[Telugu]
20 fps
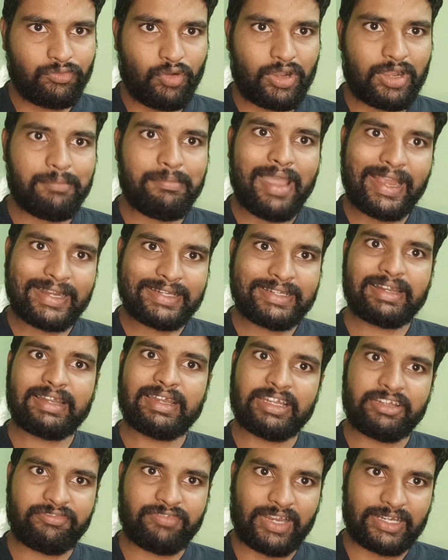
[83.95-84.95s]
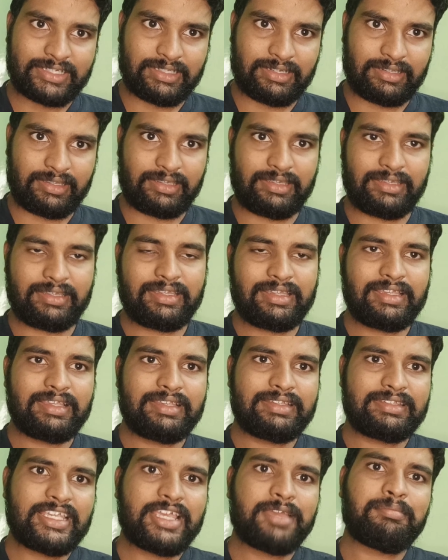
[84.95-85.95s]
ఒక బ్యాక్టీరియల్ ఇన్ఫెక్షన్కి
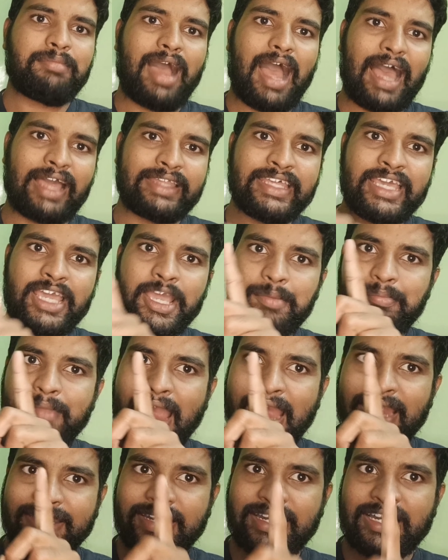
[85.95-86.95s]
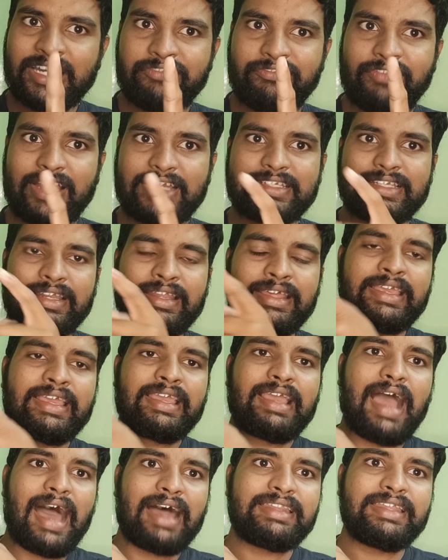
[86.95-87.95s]
సేమ్ అదే బ్యాక్టీరియల్ ఇన్ఫెక్షన్కి
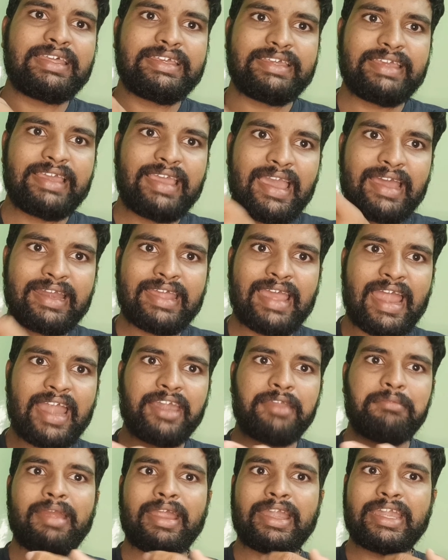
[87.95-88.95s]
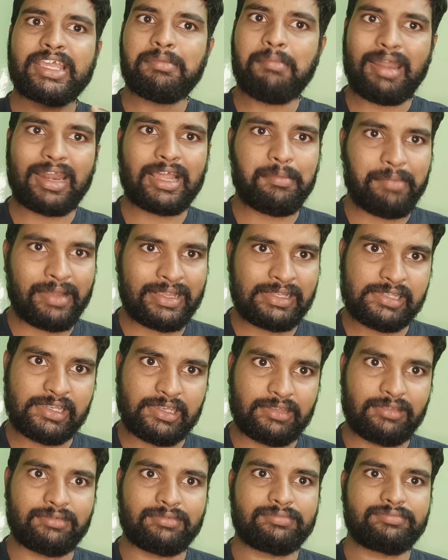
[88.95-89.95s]
అదే ఏ అనే యాంటీబయాటిక్ మనకు
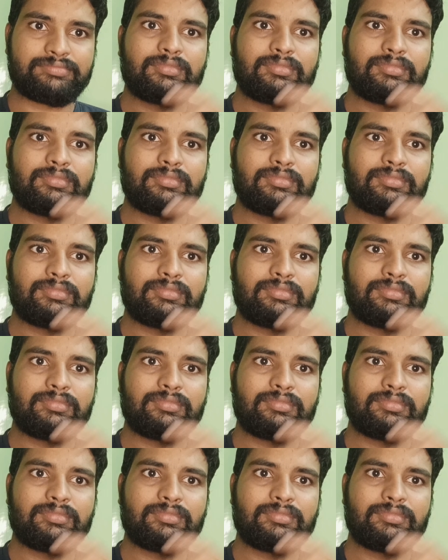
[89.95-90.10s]
పనిచేయదు